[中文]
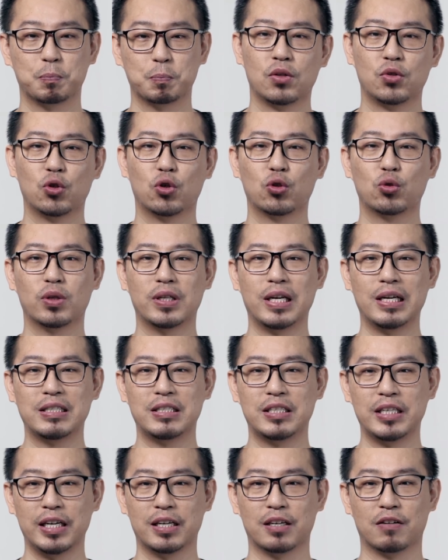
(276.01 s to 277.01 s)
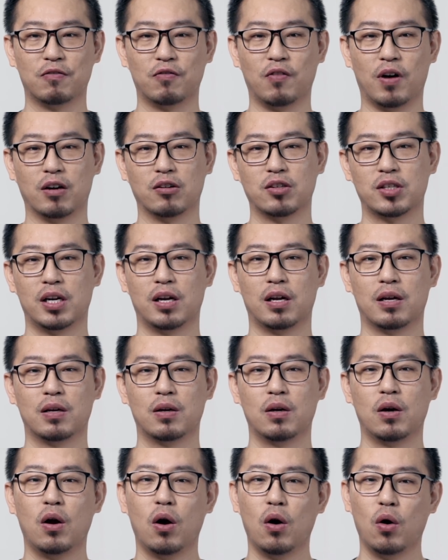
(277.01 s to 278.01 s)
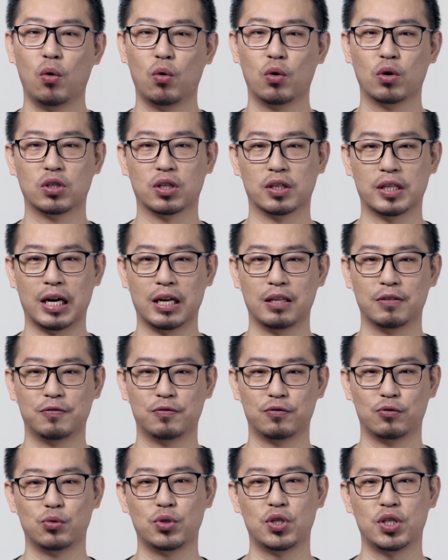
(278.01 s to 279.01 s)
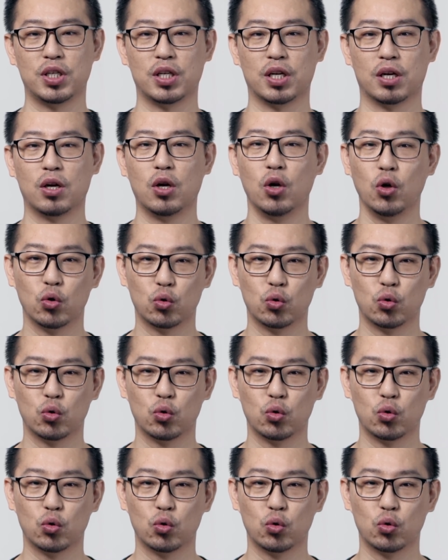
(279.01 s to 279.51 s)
就是说它这个网站或者它的服务器，